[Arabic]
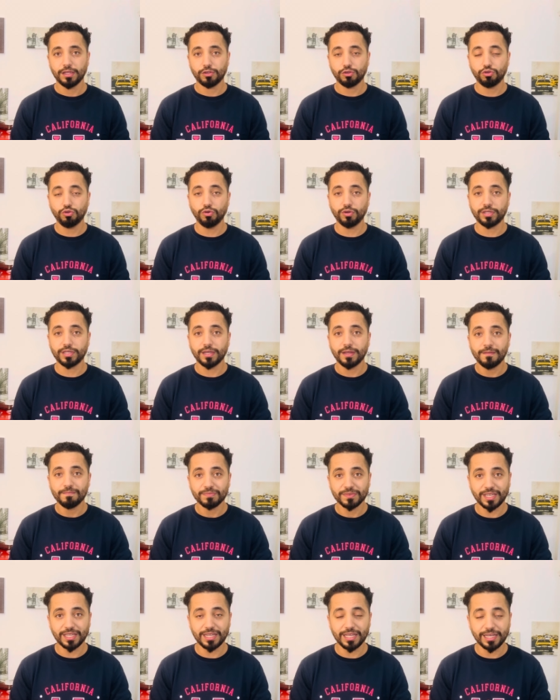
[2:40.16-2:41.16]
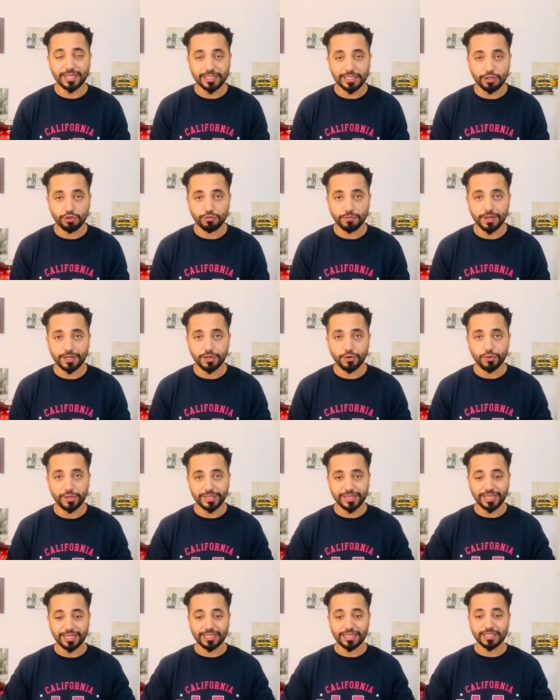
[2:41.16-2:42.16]
دونك كنأكد لكم انه
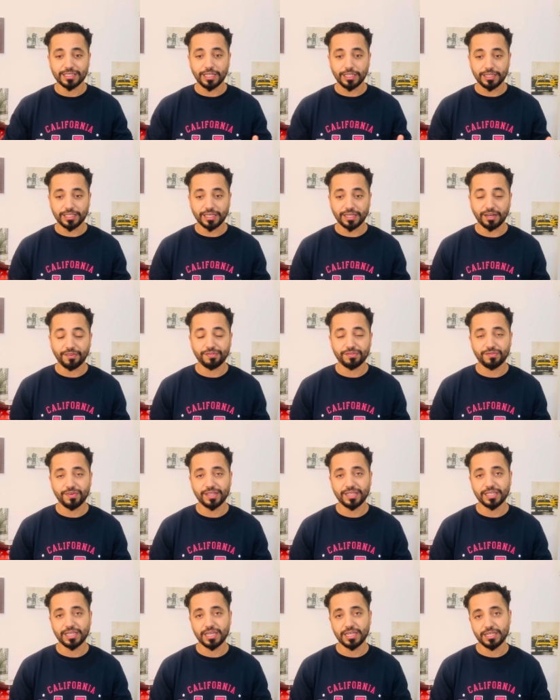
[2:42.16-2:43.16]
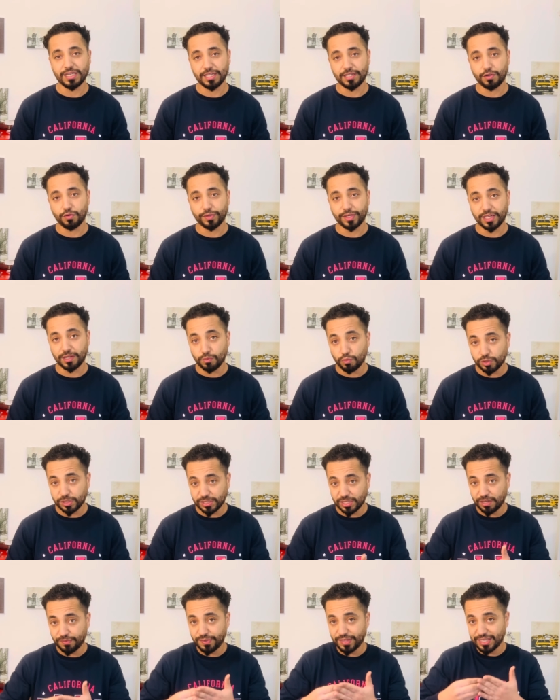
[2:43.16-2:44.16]
اذا كان عندك رفض فهذا كيعني انه كاين
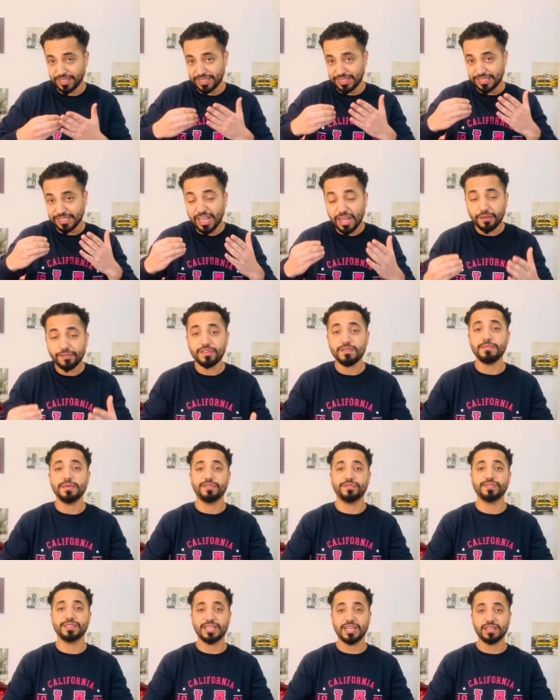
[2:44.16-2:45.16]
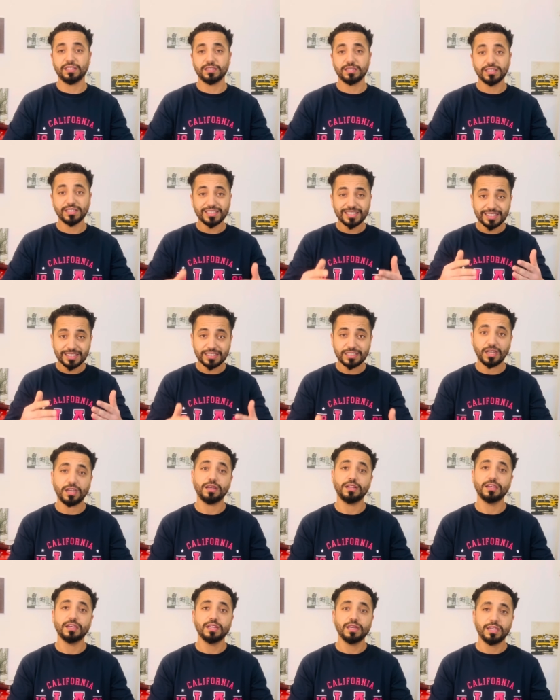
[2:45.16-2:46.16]
مشكل فيك انت في الملف ديالك انت
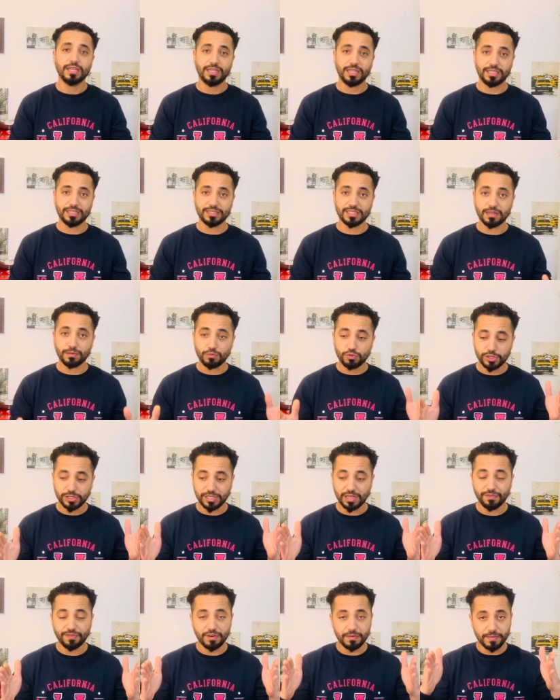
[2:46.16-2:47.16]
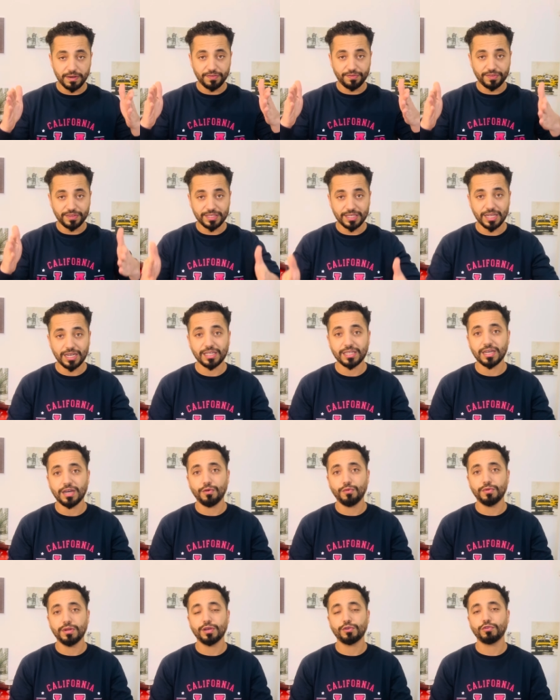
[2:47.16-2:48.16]
عندنا مشكل في الملف ديالك
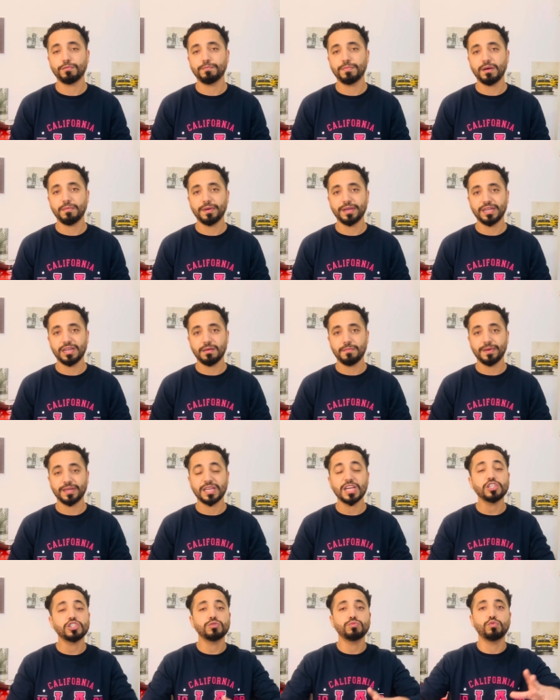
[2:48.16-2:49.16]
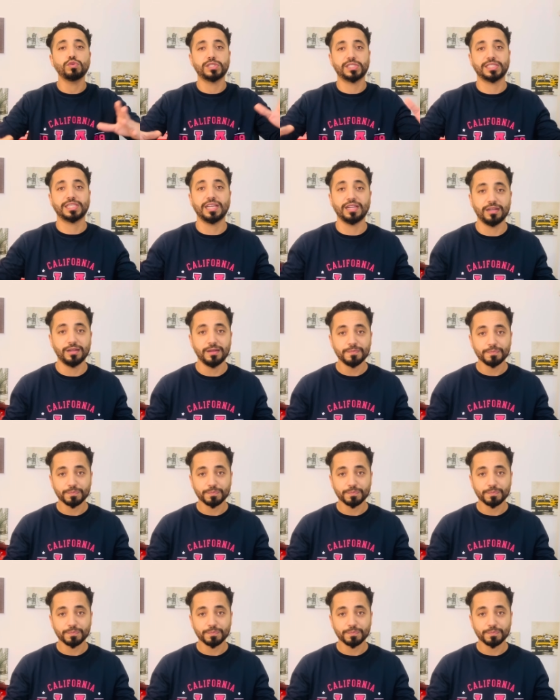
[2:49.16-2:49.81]
او ربما الا ما كانش مشكل